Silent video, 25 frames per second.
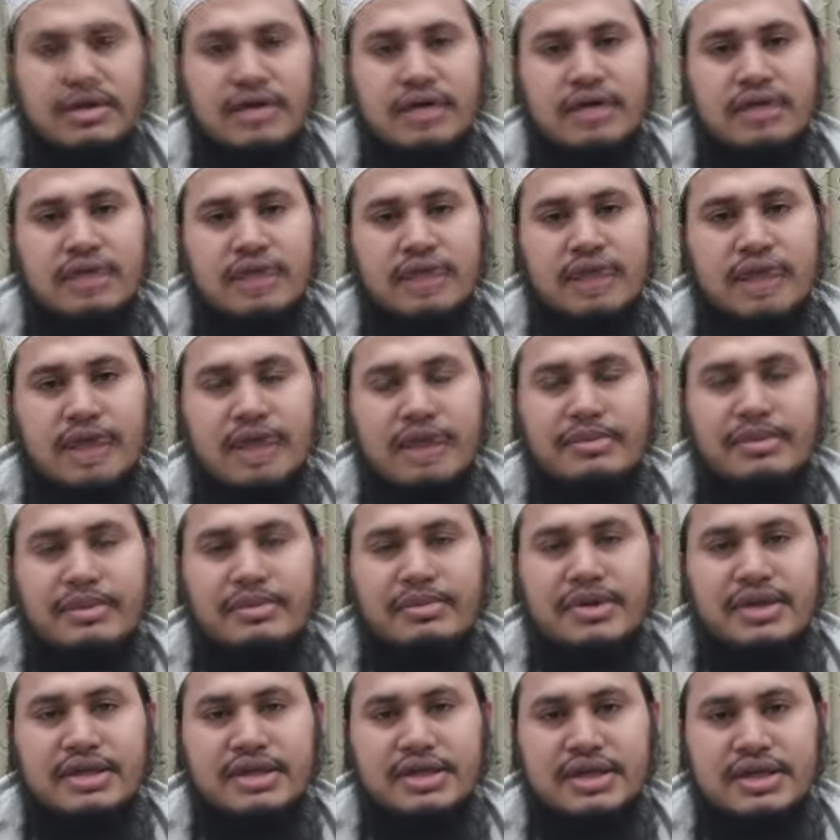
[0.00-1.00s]
আল্লাহর
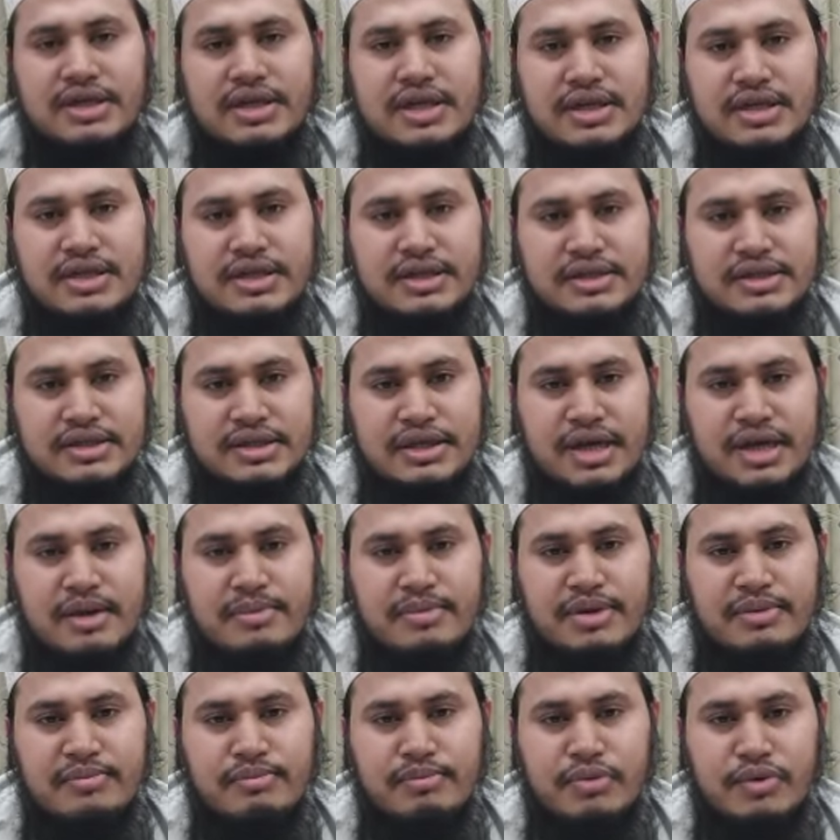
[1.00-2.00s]
হাবিবকে শিক্ষা দিয়েছেন
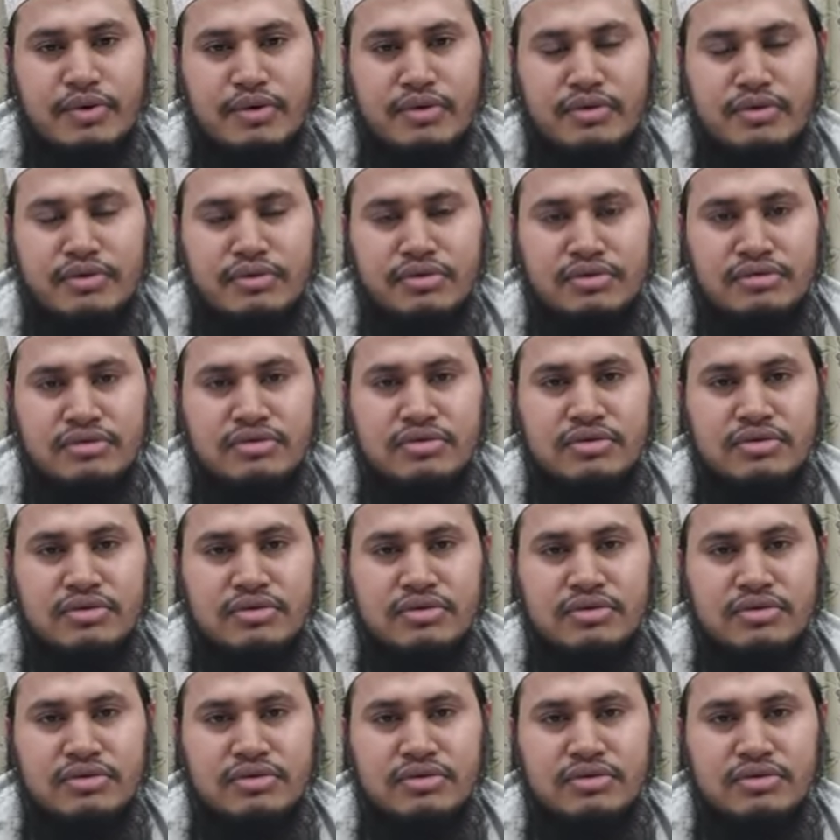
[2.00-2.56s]
হাবিব বলুন